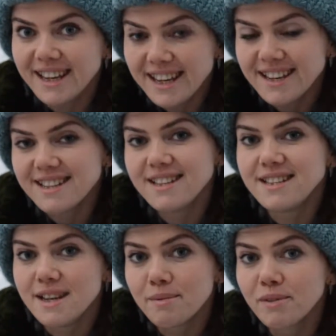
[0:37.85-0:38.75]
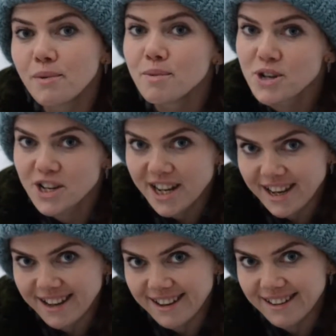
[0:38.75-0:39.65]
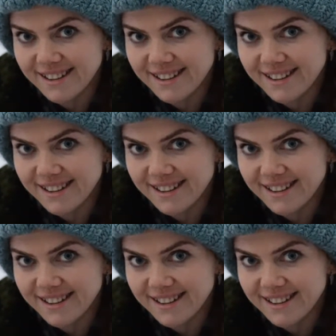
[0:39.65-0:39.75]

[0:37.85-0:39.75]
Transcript: и системного мышления.